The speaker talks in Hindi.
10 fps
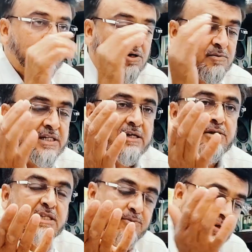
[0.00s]
गवर्नमेंट
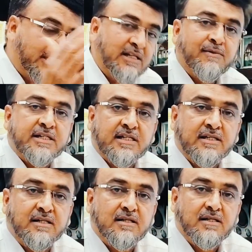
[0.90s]
लेवल से पॉलिसी
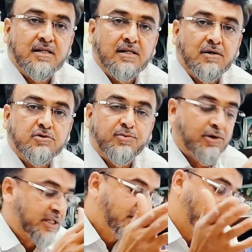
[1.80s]
मैटर है और तो
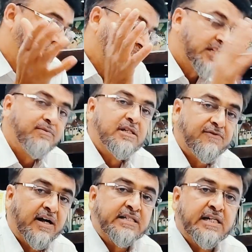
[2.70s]
पॉलिसी ऑलरेडी इसमें
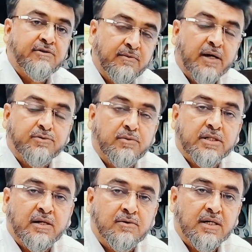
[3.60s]
डिफाइन की हुई है मैं आपको
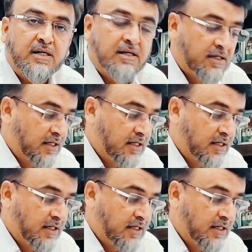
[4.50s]
बताऊंगा